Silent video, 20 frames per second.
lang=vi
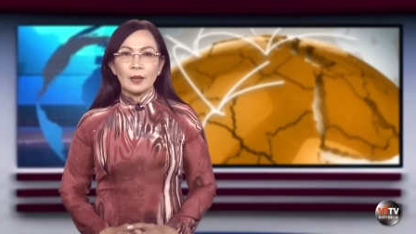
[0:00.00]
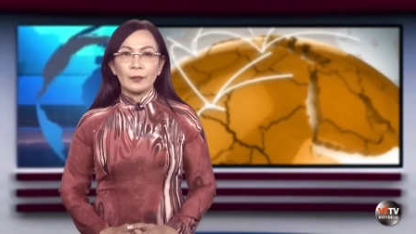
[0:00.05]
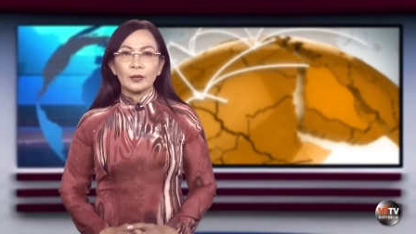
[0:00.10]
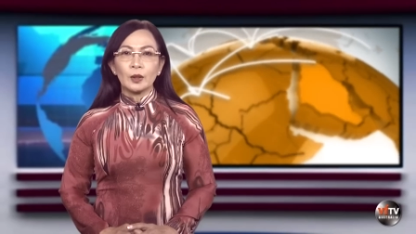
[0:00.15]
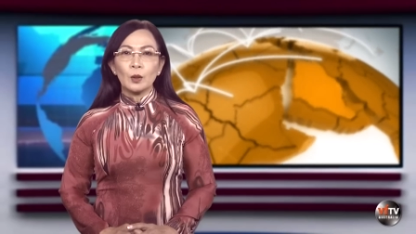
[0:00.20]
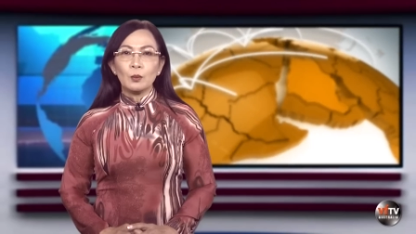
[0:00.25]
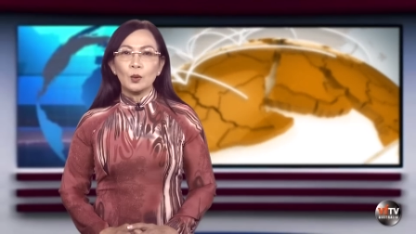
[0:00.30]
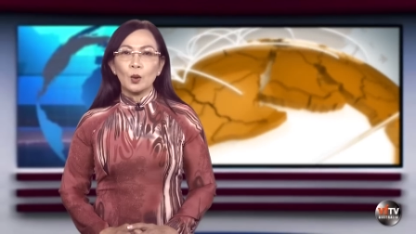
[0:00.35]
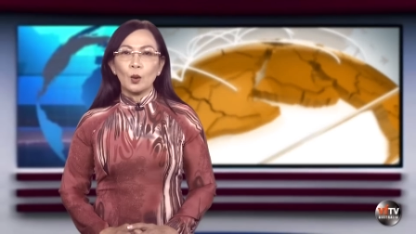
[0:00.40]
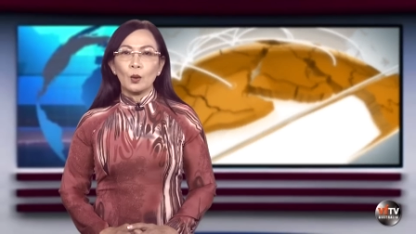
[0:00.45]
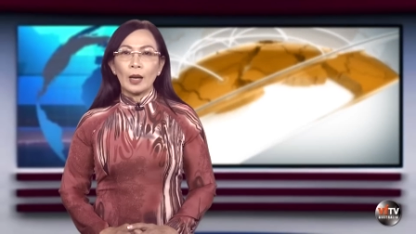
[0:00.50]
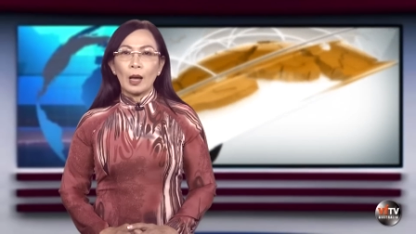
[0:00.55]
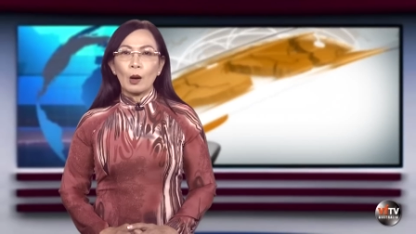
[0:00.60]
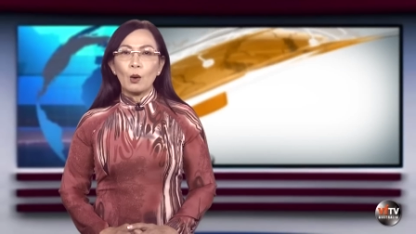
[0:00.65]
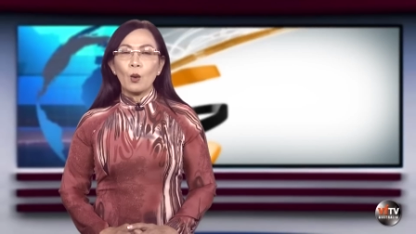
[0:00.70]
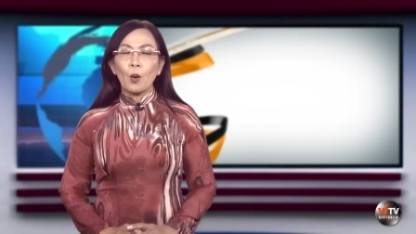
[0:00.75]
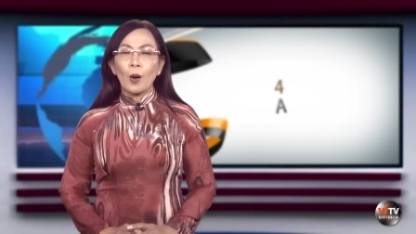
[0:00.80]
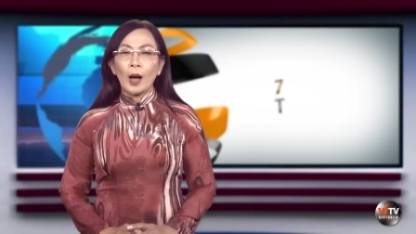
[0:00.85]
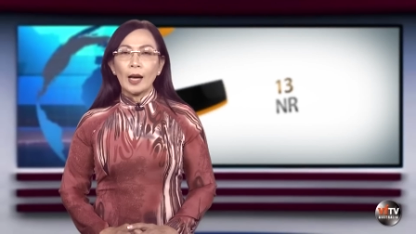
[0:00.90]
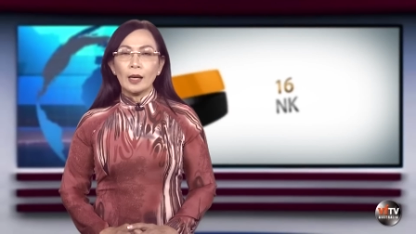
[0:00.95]
chậm tốc độ
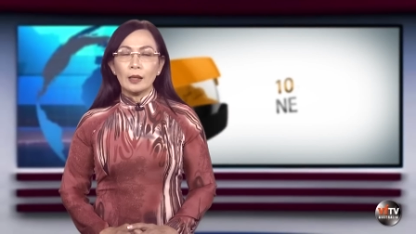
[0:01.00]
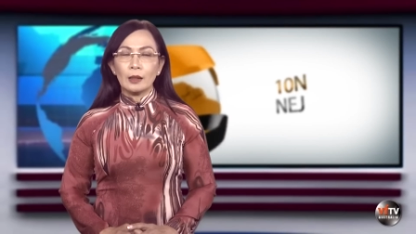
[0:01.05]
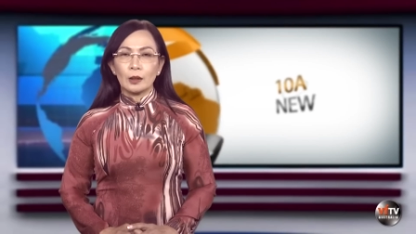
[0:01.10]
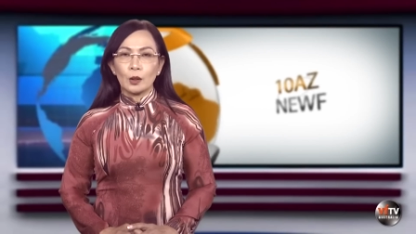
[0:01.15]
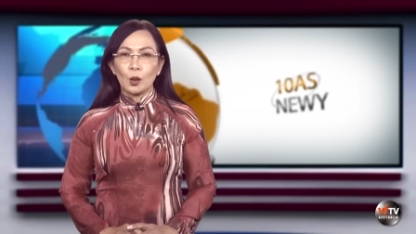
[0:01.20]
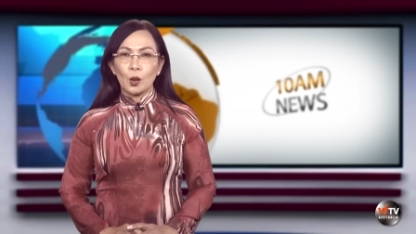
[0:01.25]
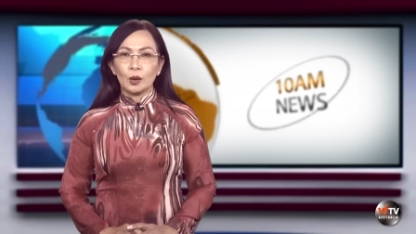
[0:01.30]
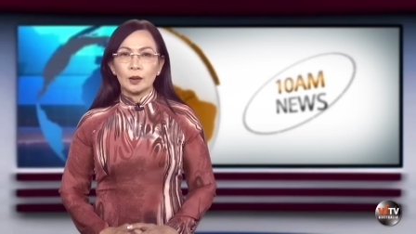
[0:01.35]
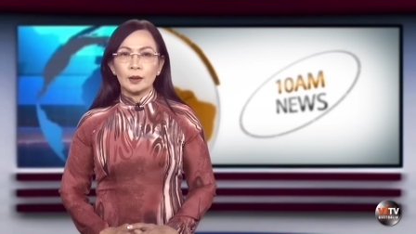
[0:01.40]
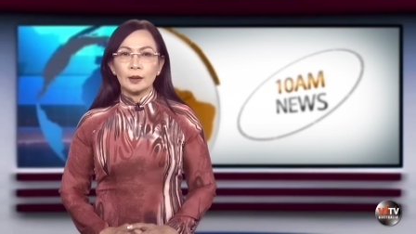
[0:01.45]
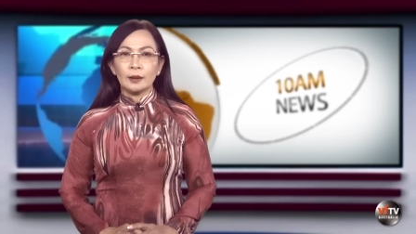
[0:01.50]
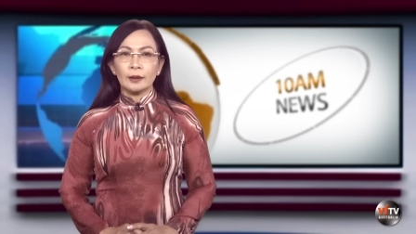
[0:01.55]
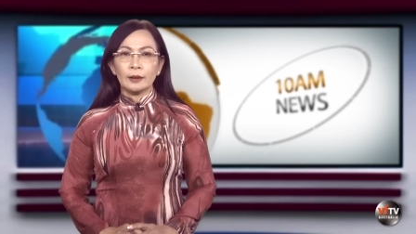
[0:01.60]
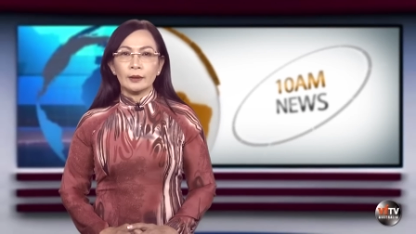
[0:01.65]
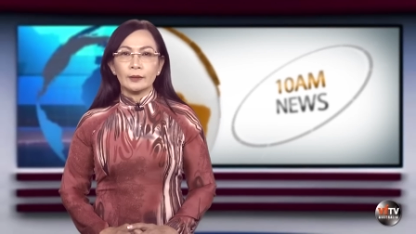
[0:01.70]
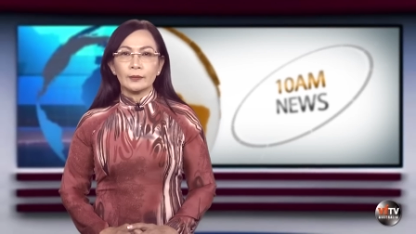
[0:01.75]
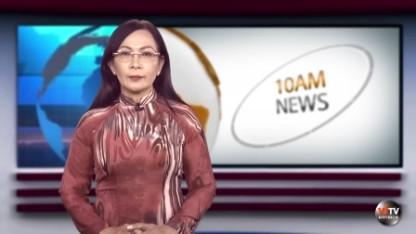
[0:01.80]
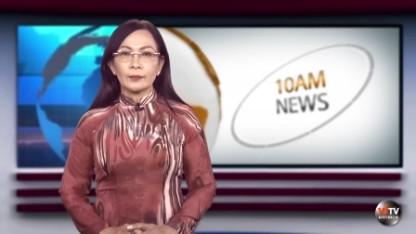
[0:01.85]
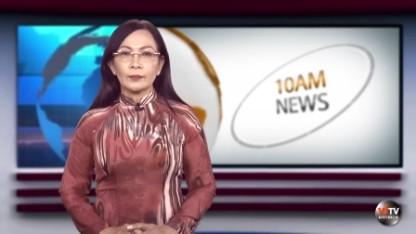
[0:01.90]
lão hóa ở con người.